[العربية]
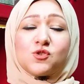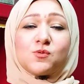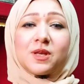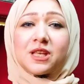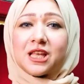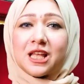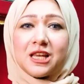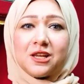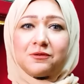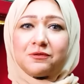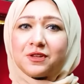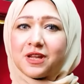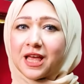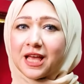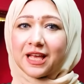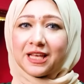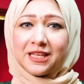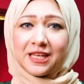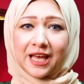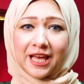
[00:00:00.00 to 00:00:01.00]
مش بتكلفنا
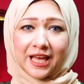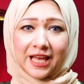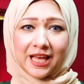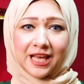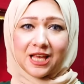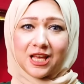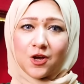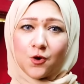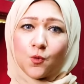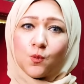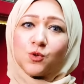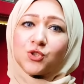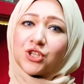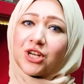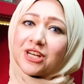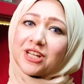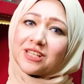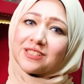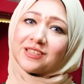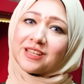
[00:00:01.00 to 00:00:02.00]
اي حاجه
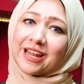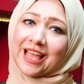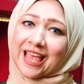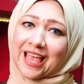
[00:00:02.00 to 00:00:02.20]
ومش هنخسر